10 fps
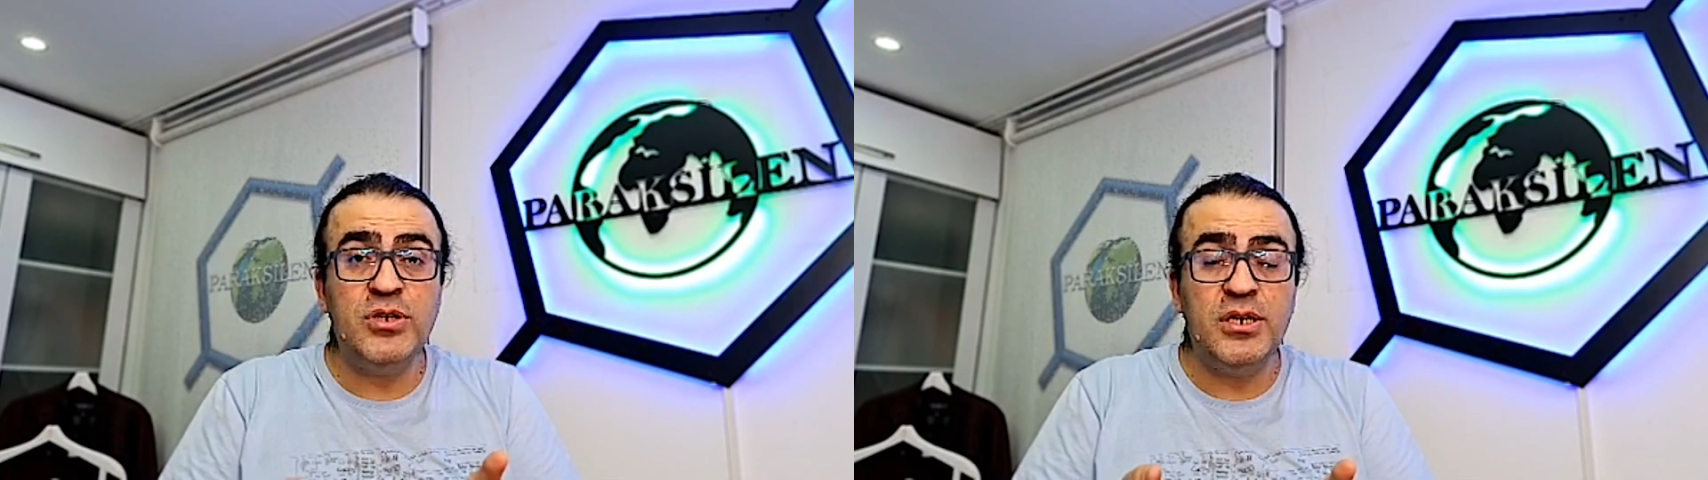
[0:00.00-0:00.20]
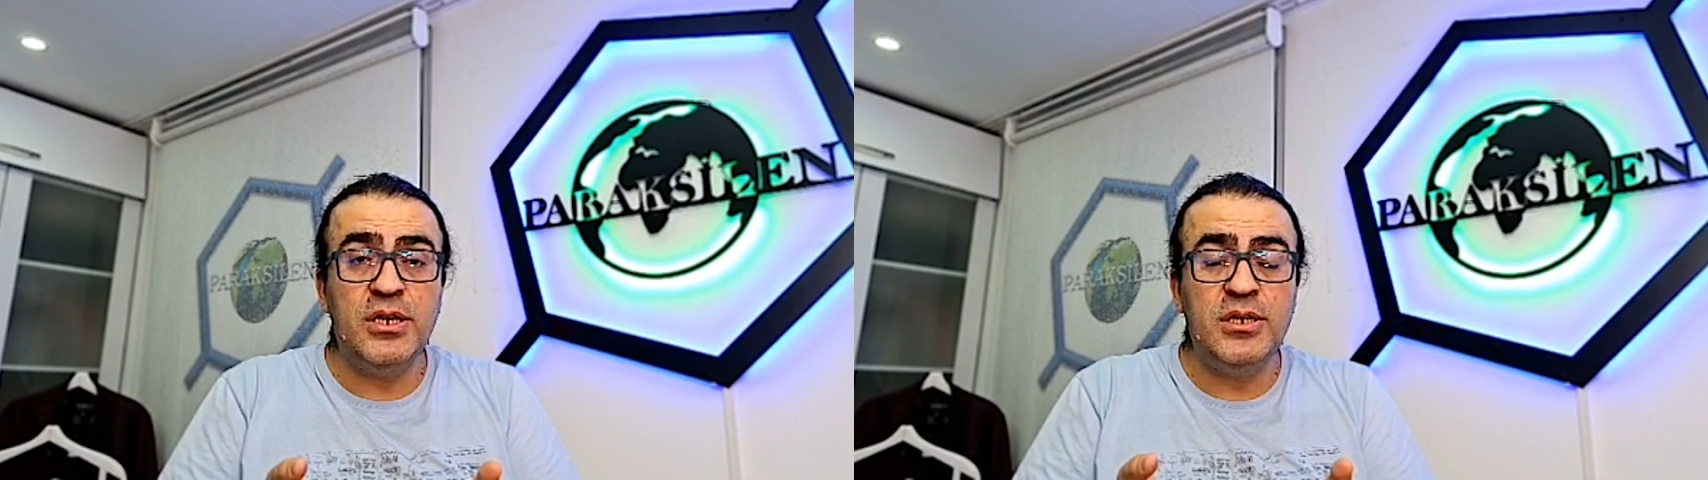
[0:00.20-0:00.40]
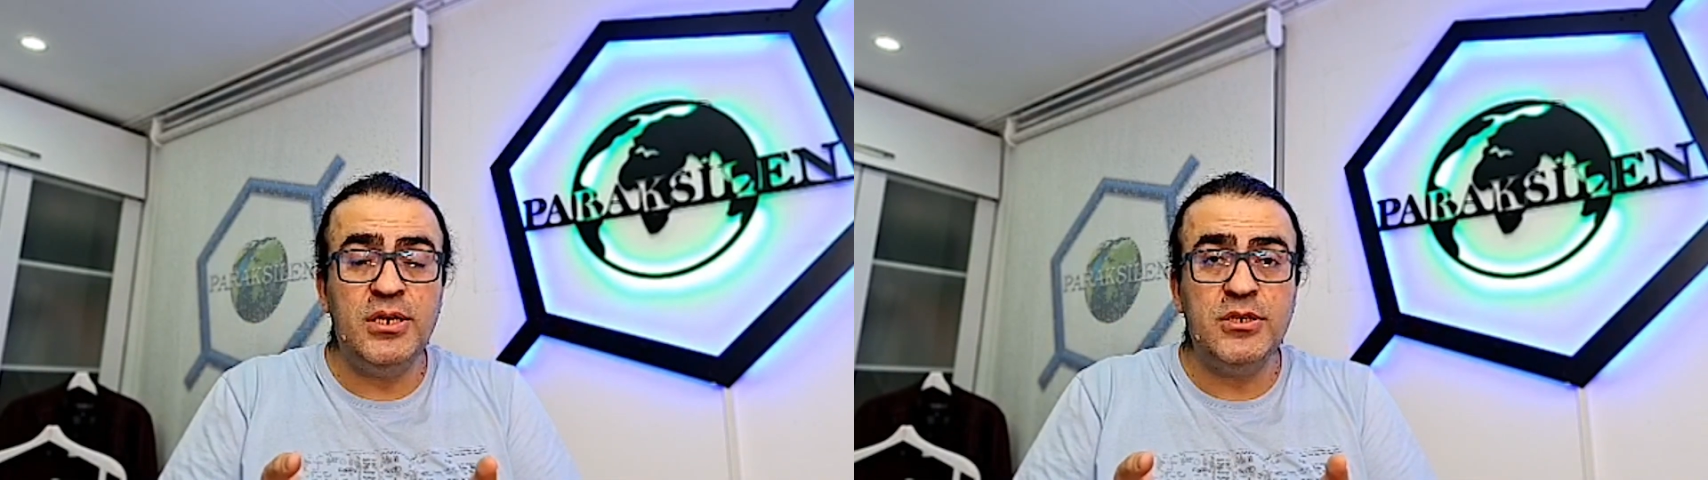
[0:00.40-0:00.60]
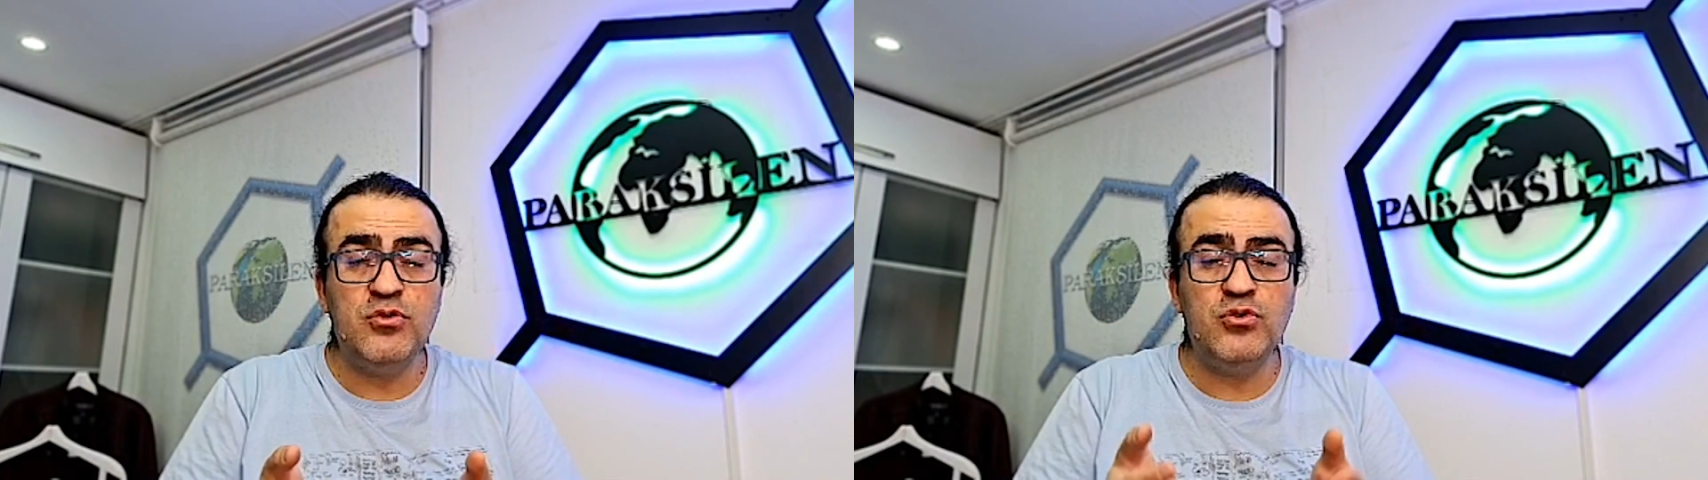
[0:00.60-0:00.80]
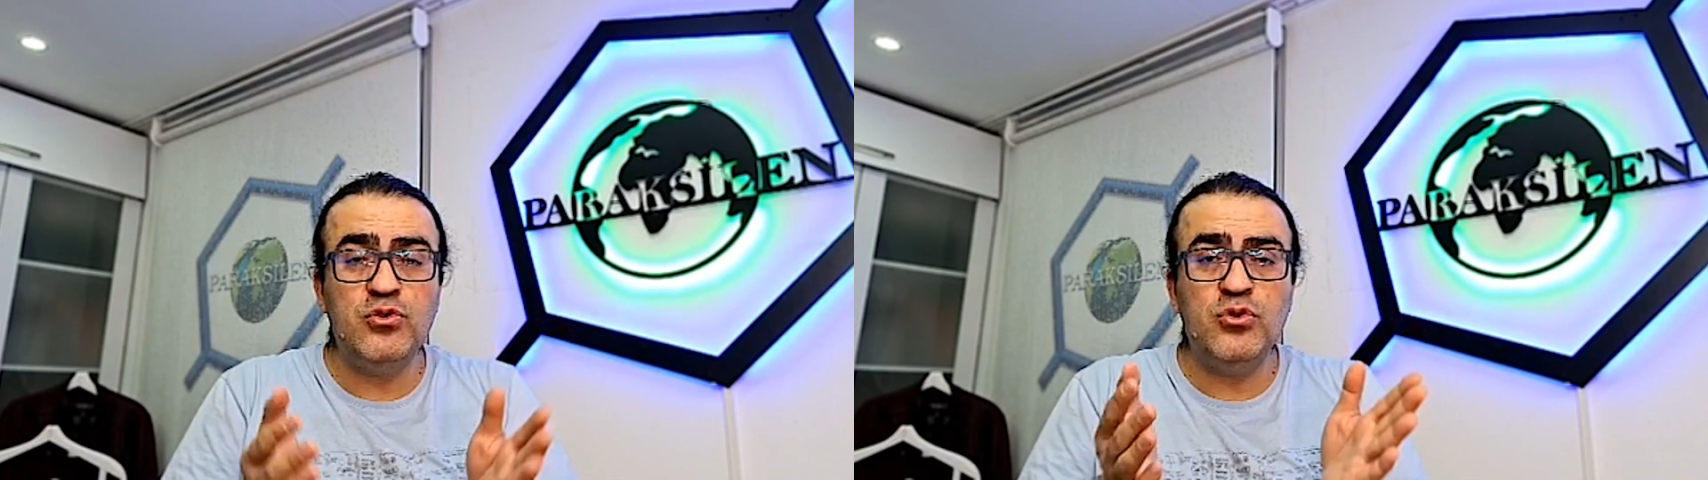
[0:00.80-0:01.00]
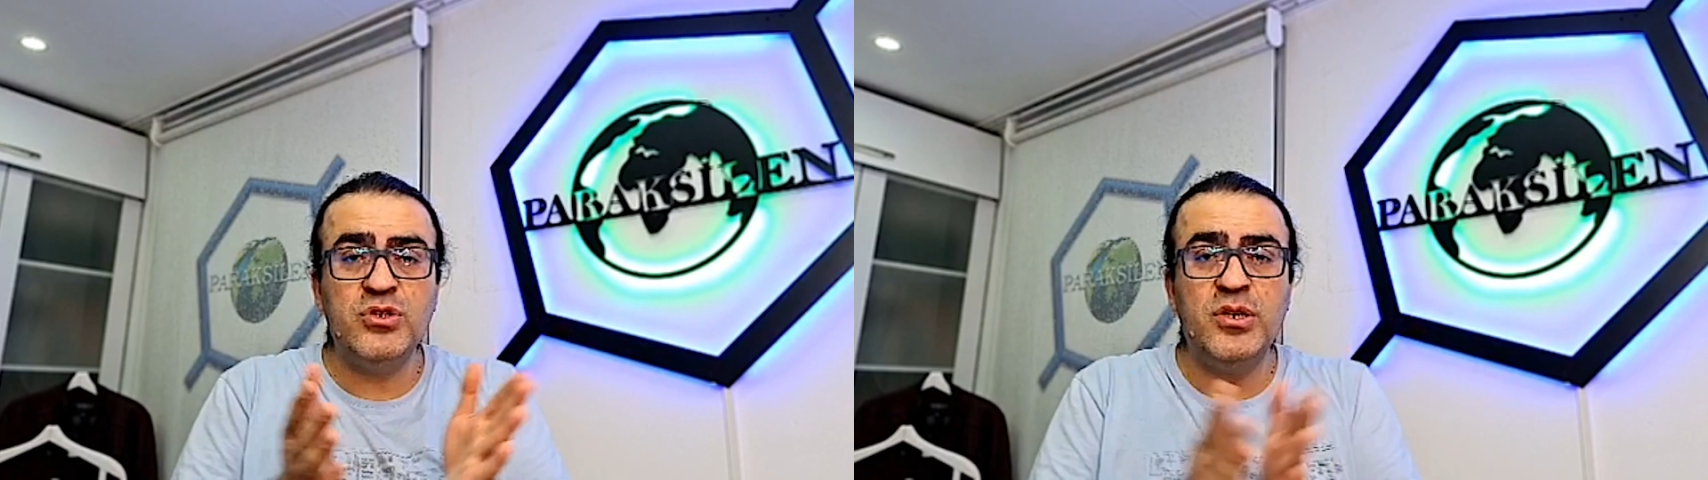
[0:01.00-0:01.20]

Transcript: alkanlardan soru çöz.